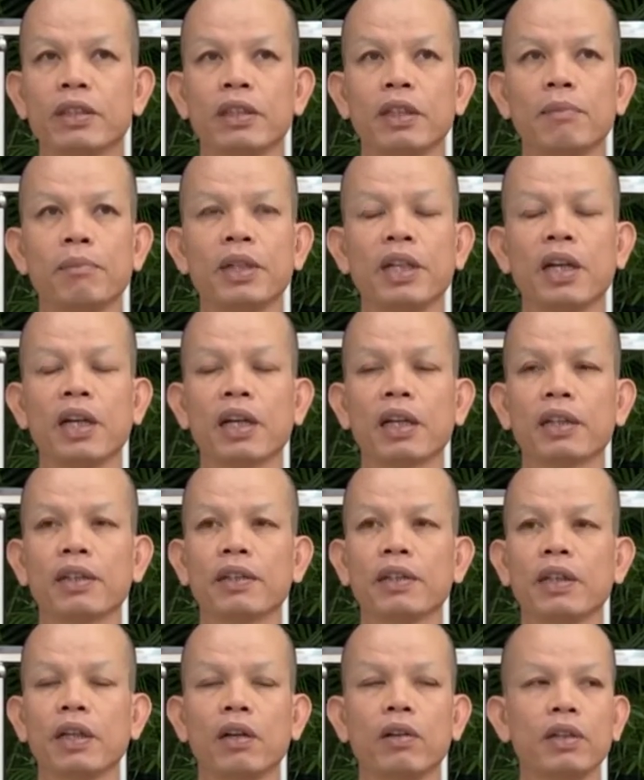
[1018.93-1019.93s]
ในเมื่อ
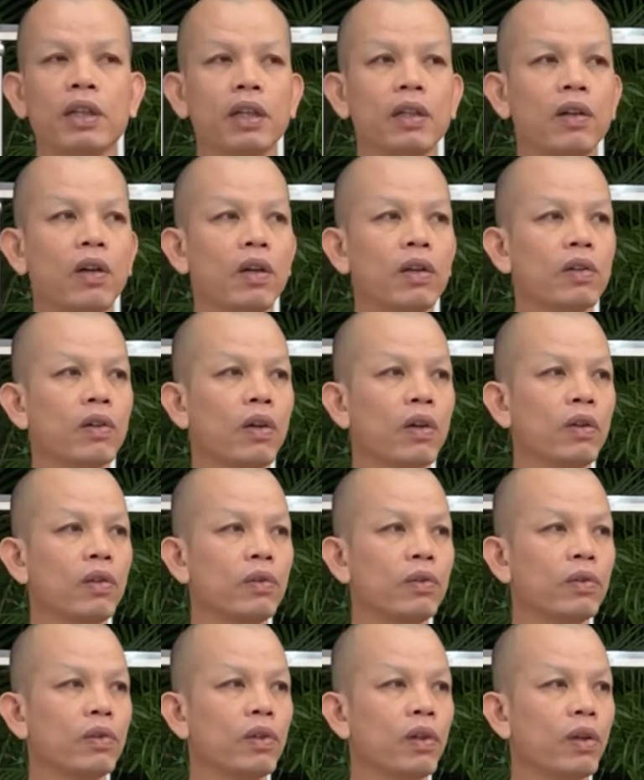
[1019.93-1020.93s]
เขายังนอนกอด
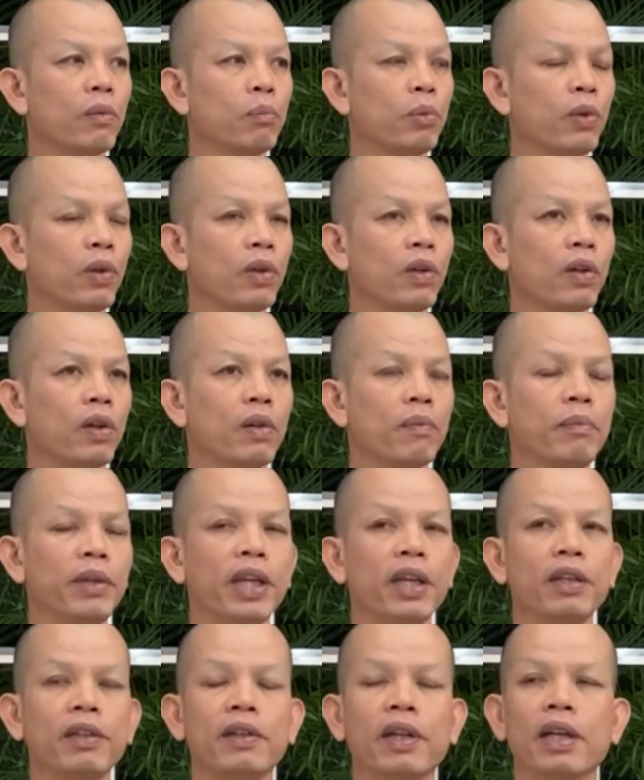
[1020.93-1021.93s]
ลูกกอดผัวกอด
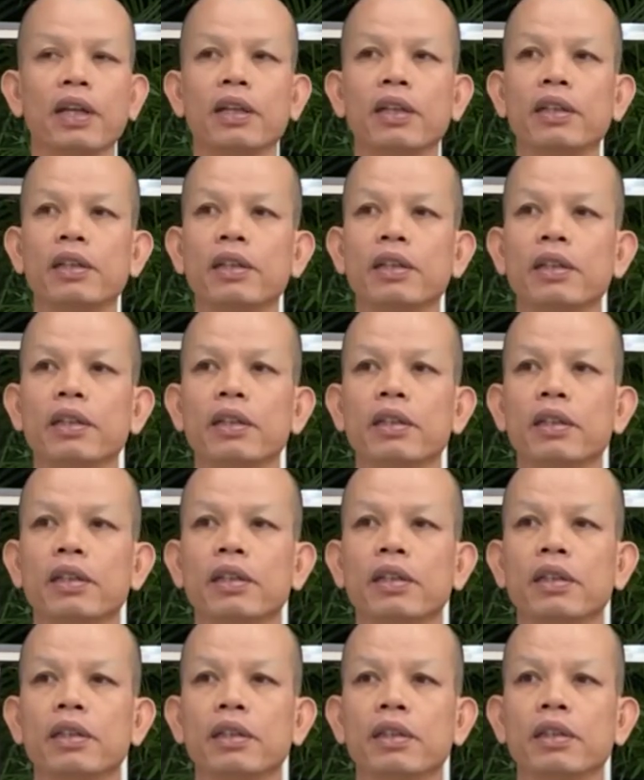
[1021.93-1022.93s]
เมียอยู่หัน
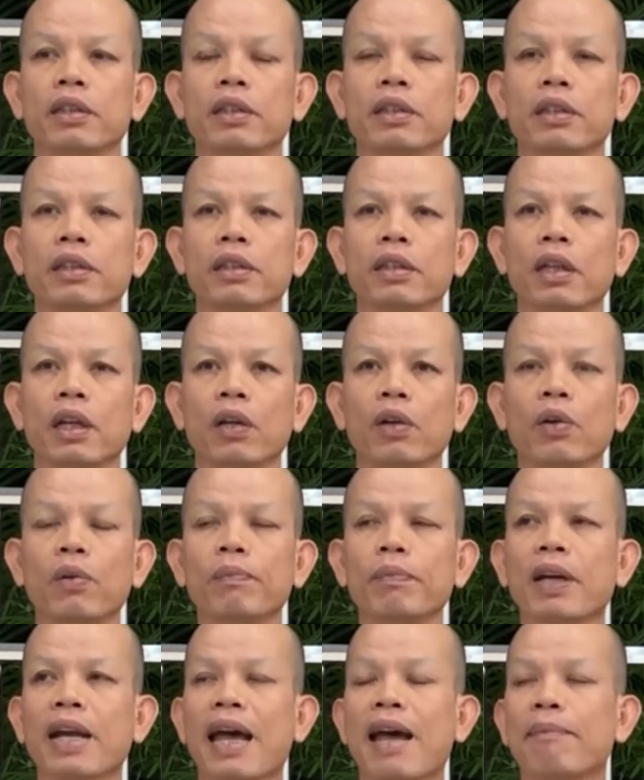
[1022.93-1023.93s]
อาร
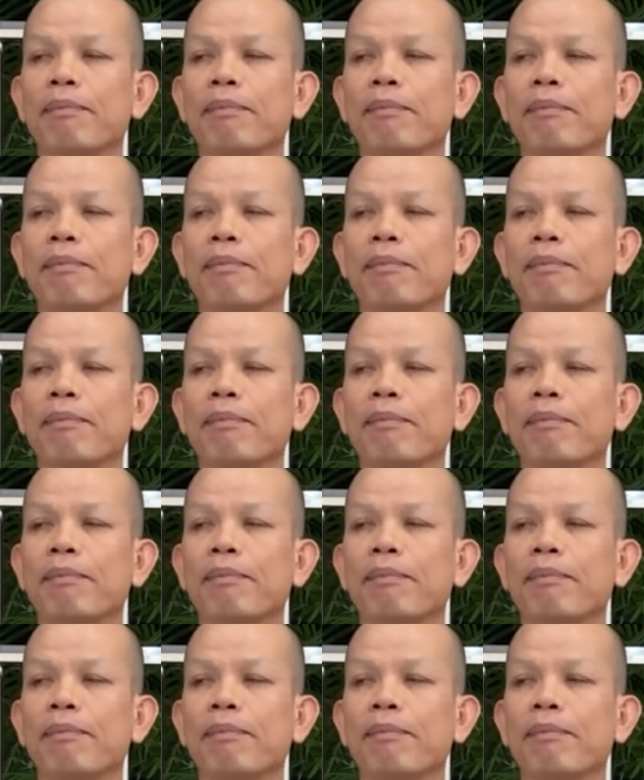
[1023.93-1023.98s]
ม